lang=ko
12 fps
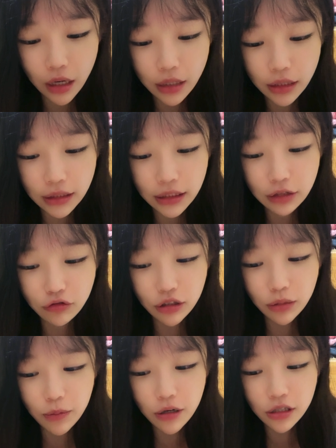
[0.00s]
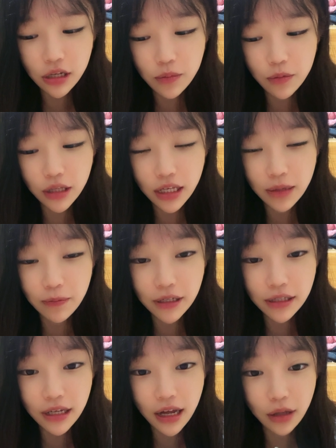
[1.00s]
이제 운전면허 시험 볼 때
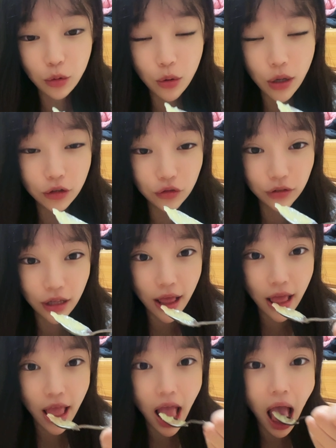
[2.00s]
김기사가 도와준대.